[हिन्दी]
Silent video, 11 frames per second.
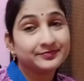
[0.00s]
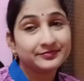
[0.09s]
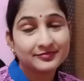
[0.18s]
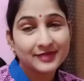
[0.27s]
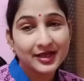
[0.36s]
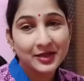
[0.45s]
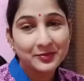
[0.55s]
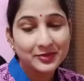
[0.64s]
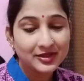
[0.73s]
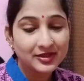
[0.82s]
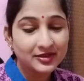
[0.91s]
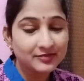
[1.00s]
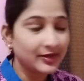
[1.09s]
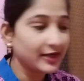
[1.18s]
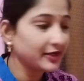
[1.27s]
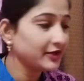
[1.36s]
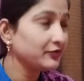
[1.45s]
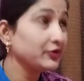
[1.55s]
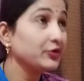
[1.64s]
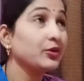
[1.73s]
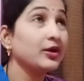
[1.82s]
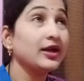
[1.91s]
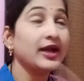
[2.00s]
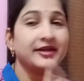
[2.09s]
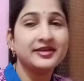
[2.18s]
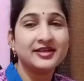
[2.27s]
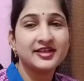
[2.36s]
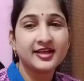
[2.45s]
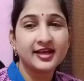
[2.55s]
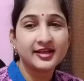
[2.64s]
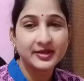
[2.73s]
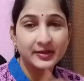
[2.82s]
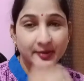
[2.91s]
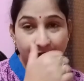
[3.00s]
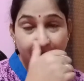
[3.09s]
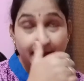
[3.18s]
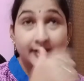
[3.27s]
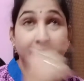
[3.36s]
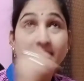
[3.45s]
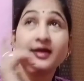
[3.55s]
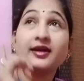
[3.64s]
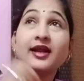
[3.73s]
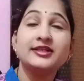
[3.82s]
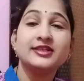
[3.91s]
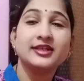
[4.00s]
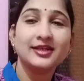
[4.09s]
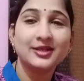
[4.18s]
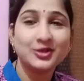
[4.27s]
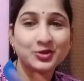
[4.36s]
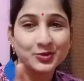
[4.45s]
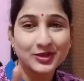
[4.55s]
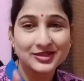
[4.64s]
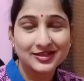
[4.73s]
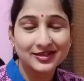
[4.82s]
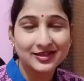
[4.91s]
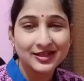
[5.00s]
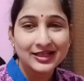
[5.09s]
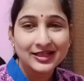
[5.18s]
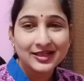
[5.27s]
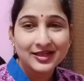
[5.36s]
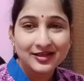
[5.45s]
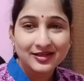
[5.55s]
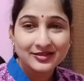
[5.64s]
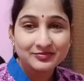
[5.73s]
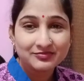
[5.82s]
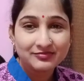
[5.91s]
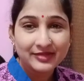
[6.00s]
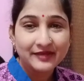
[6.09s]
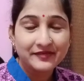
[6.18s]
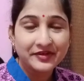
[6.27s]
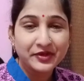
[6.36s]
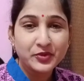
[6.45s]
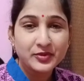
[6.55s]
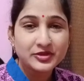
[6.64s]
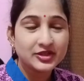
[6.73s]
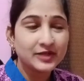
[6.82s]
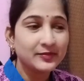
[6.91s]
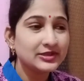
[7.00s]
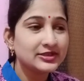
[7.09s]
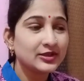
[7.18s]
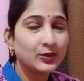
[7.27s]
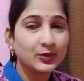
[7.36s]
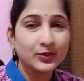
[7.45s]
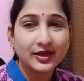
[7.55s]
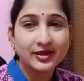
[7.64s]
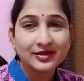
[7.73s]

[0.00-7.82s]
मैं अभी बैठी हुई हूँ और लाइट नहीं आ रही है ये एक लाइट जल रही तो थोड़ा सा आ, मेरे वीडियो में झिलमिल सा होगा